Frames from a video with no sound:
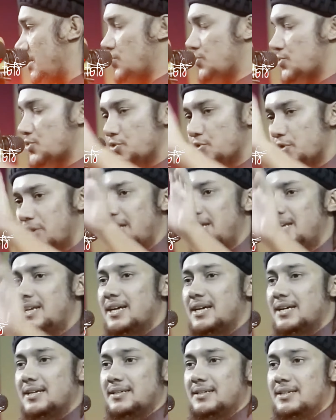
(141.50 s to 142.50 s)
মানুষ শোনেই
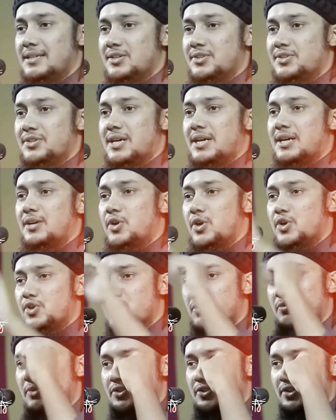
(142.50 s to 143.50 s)
না সাড়ে
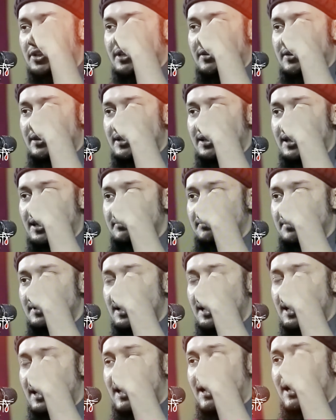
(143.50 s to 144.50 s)
নয়শো বছর দাওয়াত দিলাম
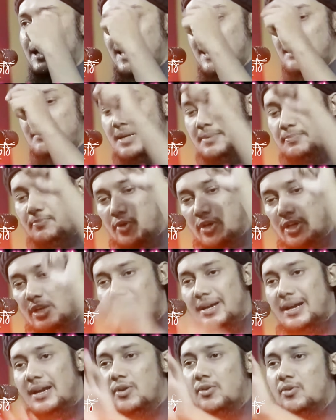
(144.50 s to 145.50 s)
আল্লাহ আমার
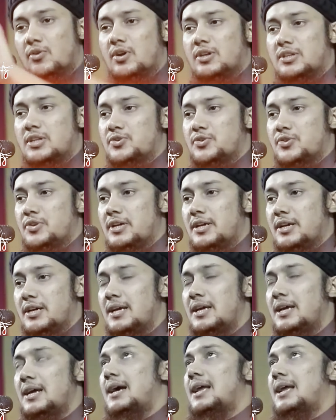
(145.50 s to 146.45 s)
পরিবারের লোকও কথা শোনে না